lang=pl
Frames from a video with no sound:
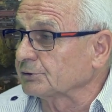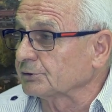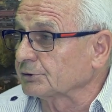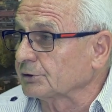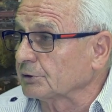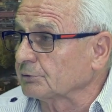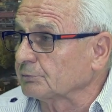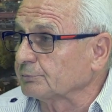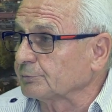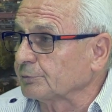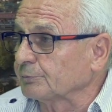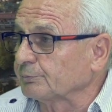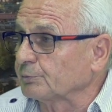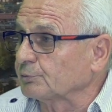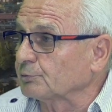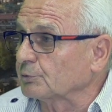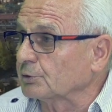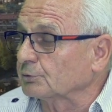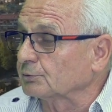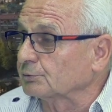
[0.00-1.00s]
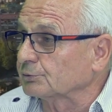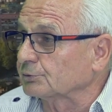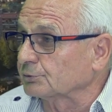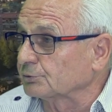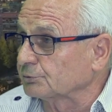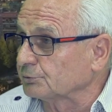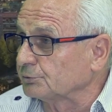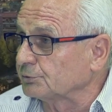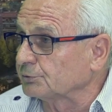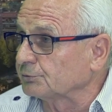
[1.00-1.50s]
zostało mi pół roku
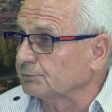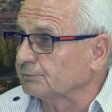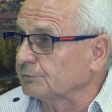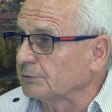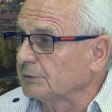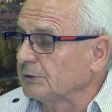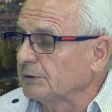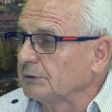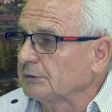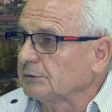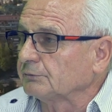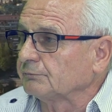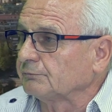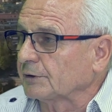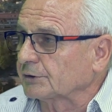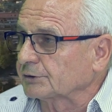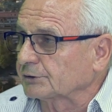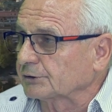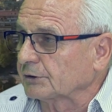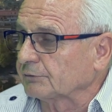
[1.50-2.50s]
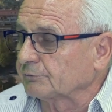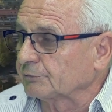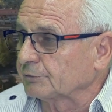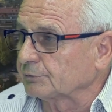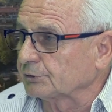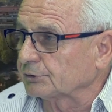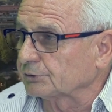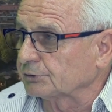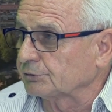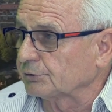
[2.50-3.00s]
studiów w Warszawie,
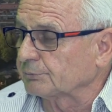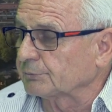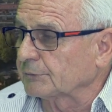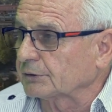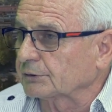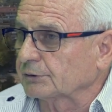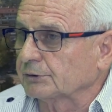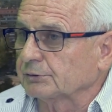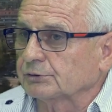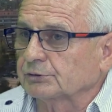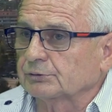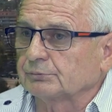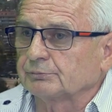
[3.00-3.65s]
jeździłem takie,